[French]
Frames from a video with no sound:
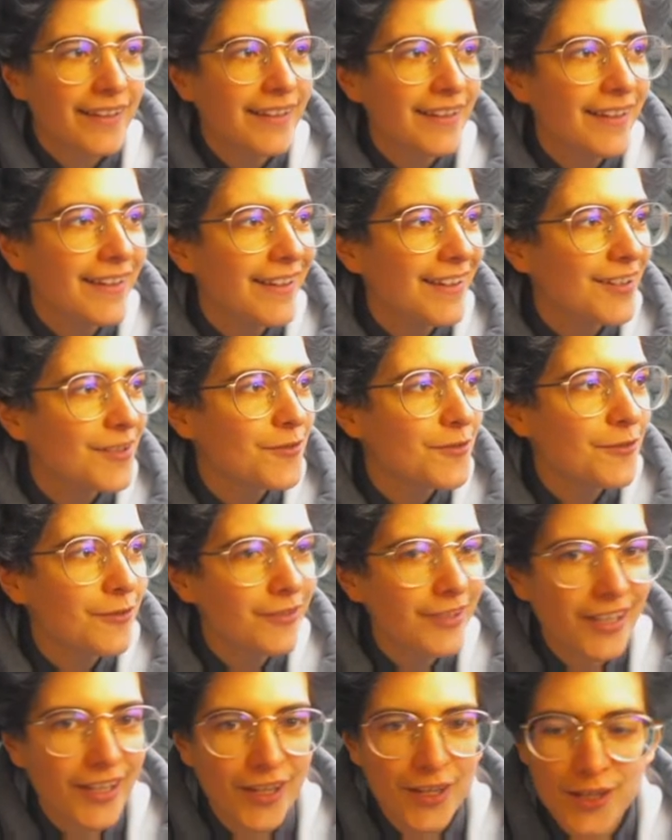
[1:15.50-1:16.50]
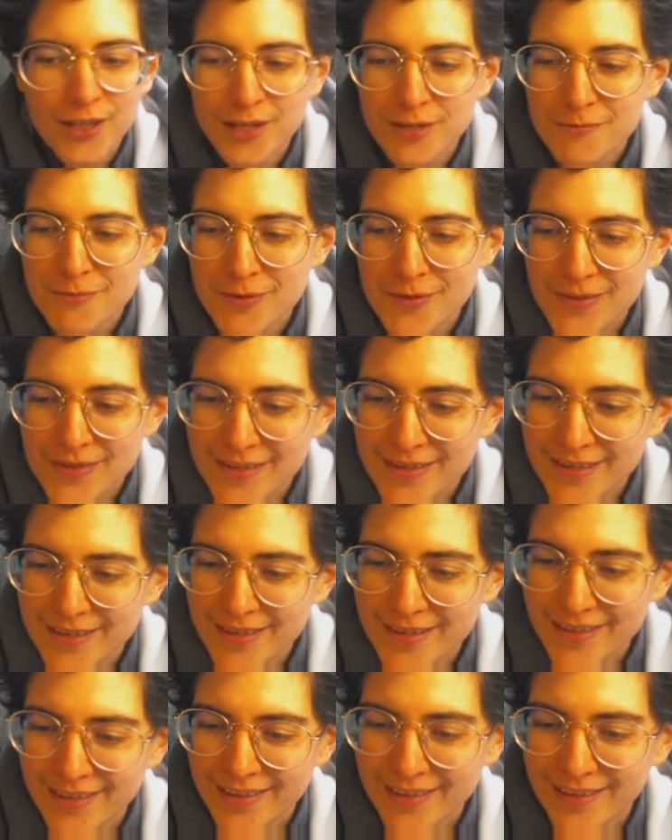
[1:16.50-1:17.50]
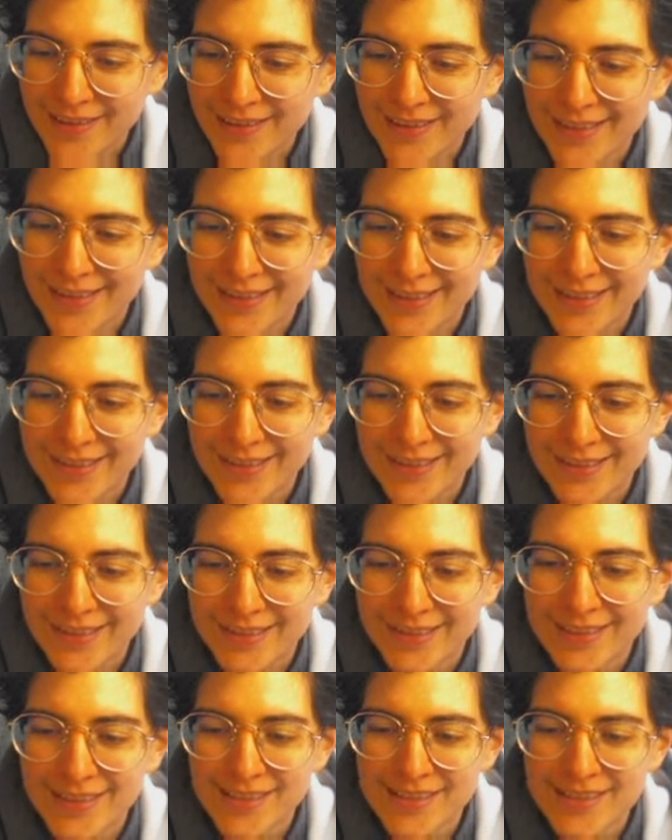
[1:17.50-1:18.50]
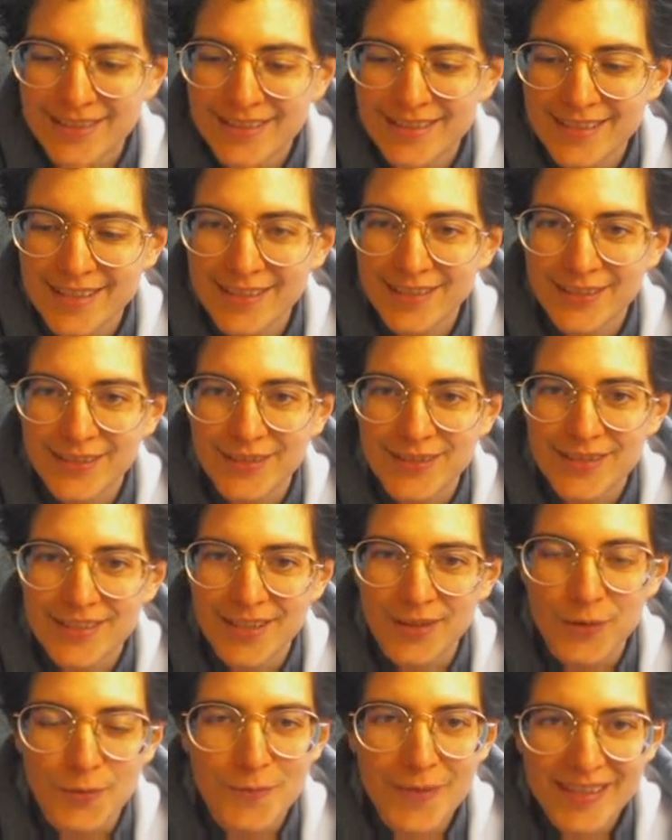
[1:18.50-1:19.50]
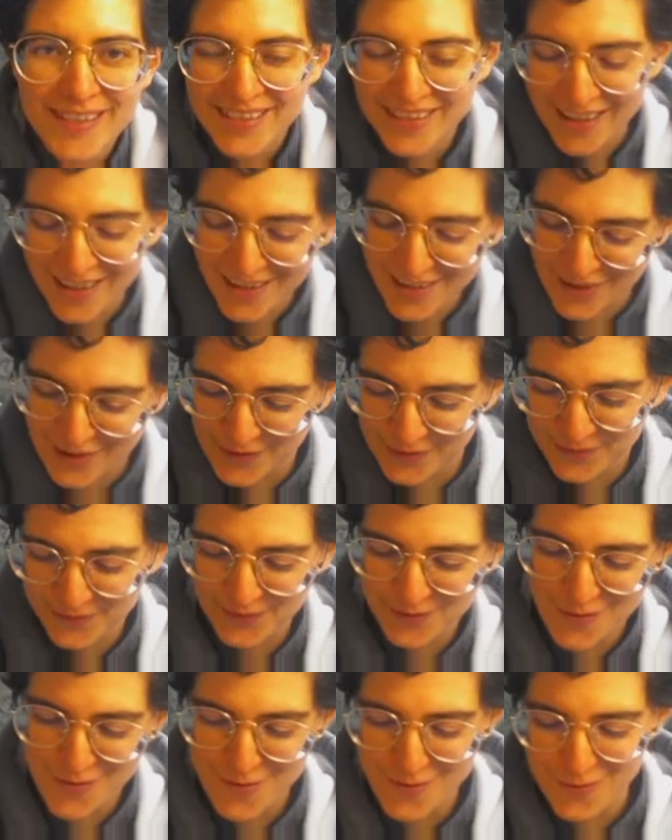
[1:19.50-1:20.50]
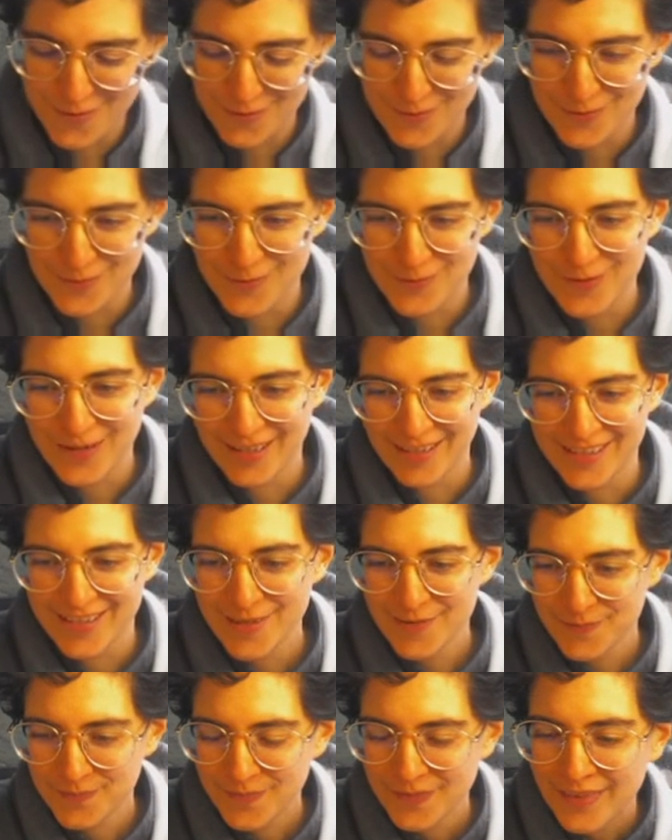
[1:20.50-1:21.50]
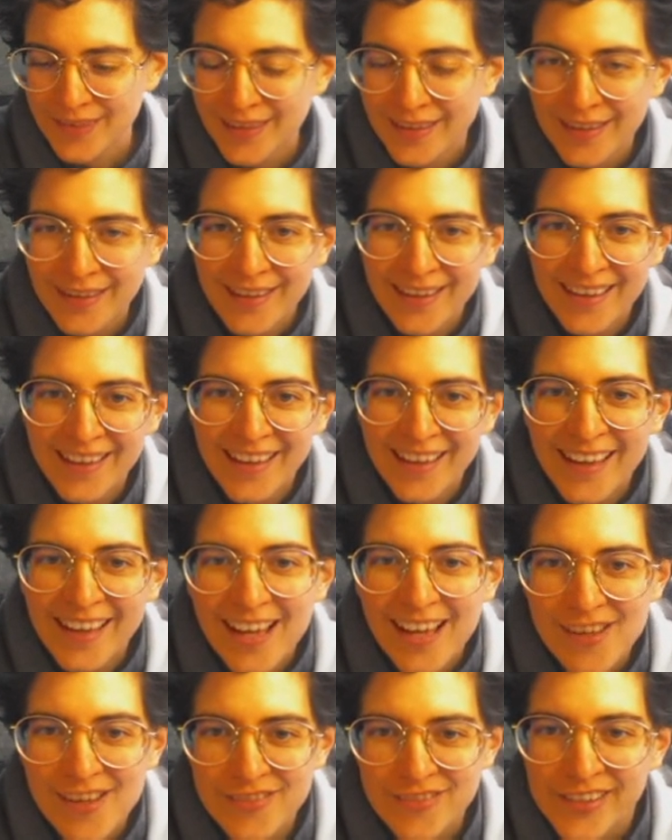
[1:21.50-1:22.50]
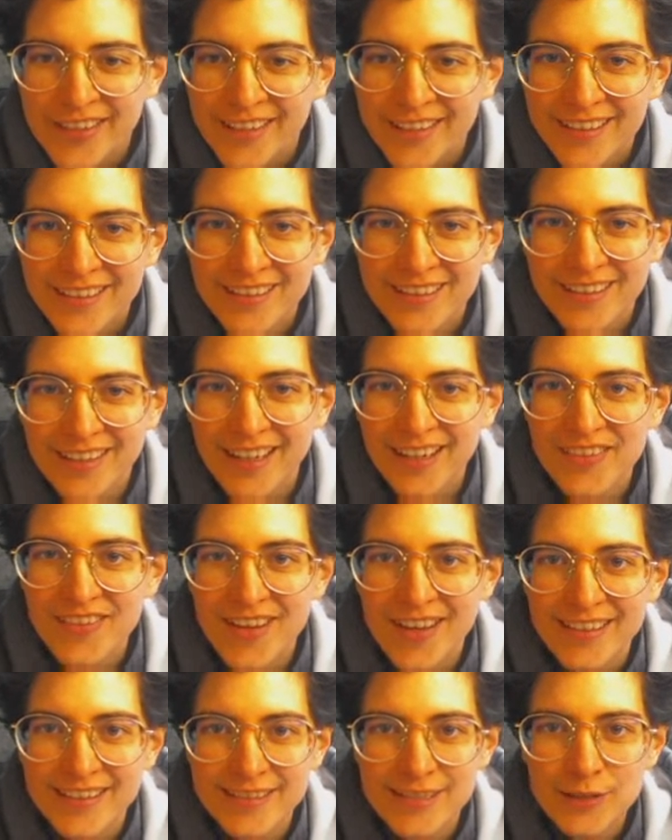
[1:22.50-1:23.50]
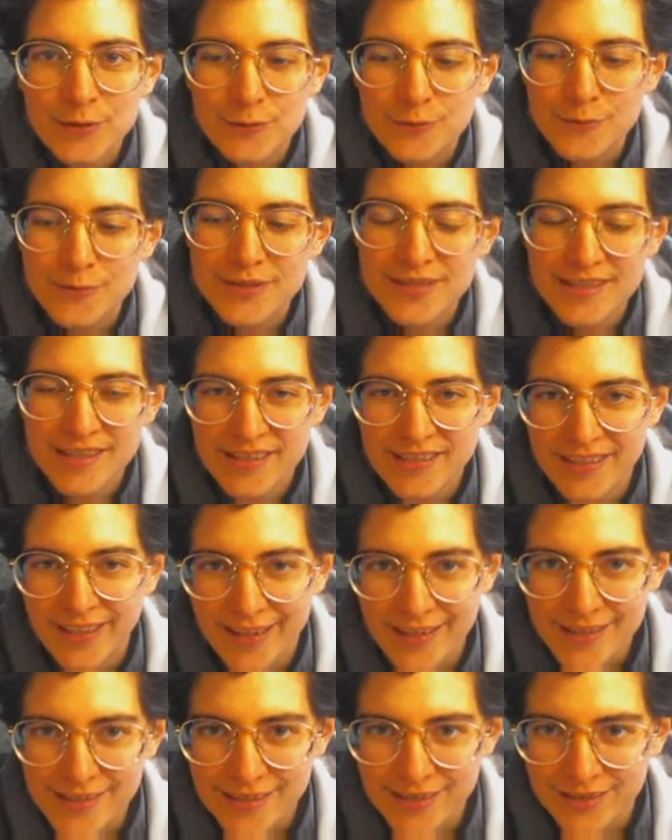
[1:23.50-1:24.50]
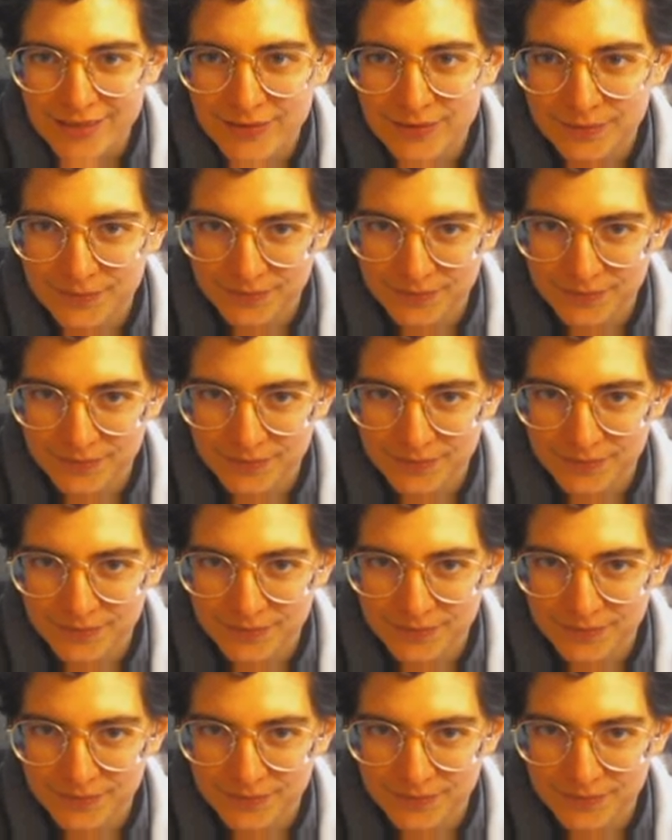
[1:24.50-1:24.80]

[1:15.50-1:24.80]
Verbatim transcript: Et on va commencer cette, matinale du lundi avec un article du CNRS